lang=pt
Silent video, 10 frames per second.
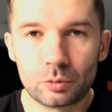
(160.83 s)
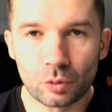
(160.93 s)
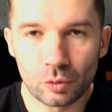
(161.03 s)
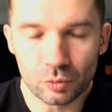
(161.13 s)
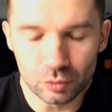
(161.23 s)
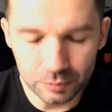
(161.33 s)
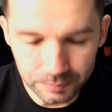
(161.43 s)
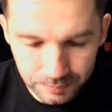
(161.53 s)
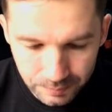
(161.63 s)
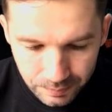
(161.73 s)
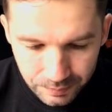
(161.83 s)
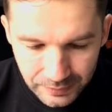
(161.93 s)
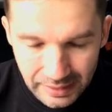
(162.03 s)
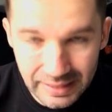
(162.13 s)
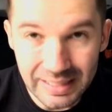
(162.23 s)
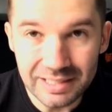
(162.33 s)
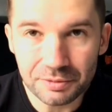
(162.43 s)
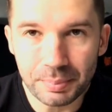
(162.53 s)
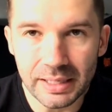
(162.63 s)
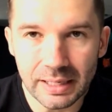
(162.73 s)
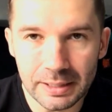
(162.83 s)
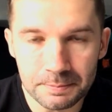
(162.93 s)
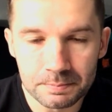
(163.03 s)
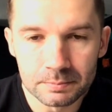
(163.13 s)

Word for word: o tronco e inspirem.